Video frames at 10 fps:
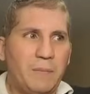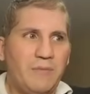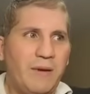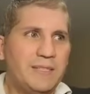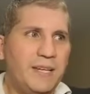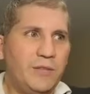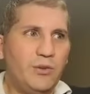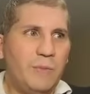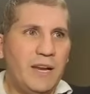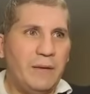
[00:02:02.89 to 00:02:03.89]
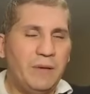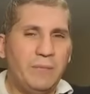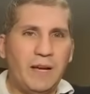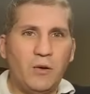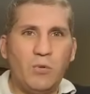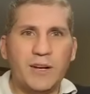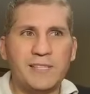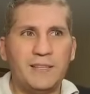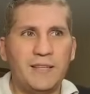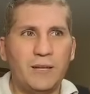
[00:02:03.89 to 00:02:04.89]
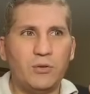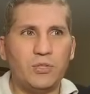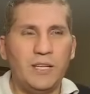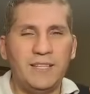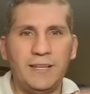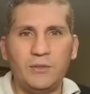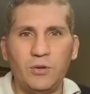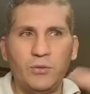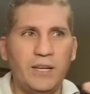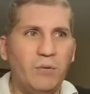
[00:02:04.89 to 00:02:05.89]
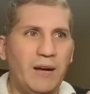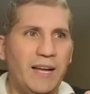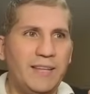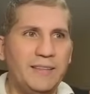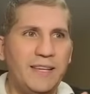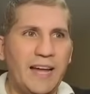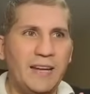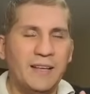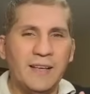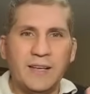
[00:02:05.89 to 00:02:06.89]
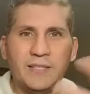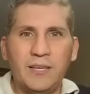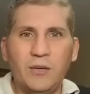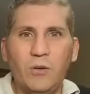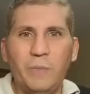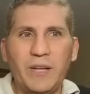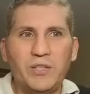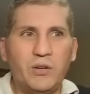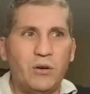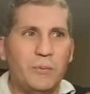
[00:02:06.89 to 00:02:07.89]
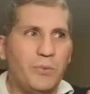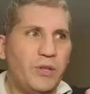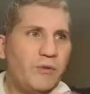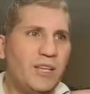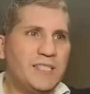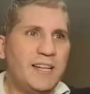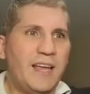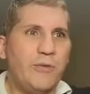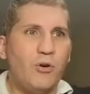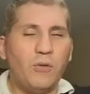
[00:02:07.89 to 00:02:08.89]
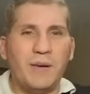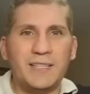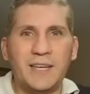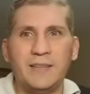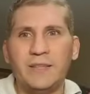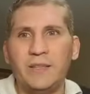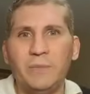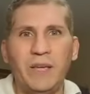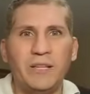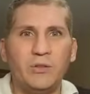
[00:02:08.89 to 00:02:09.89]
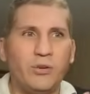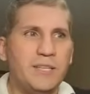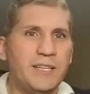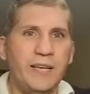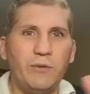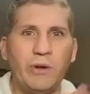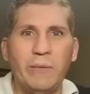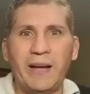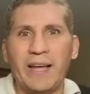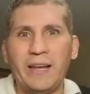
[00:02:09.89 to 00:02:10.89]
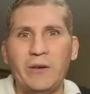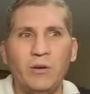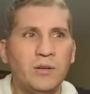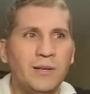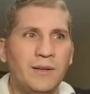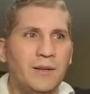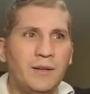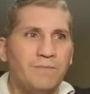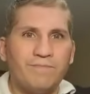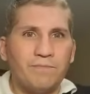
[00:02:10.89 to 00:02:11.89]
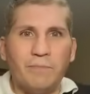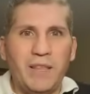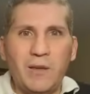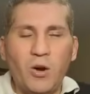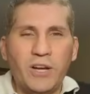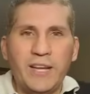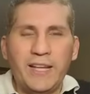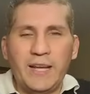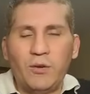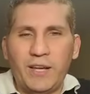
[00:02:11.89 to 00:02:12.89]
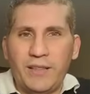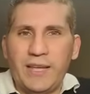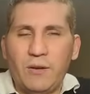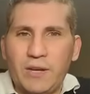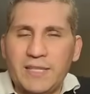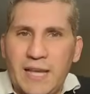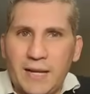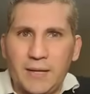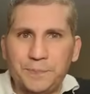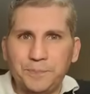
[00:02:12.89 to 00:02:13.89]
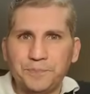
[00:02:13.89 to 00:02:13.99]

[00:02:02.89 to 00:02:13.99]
Más fácil es tomar la Biblia como receta de cocina en todo un lenguaje literal, sin comprensión y poner una serie de dogmas sin entendimiento y seguir un evangelio mediocre y a lo que dé a lo que salga.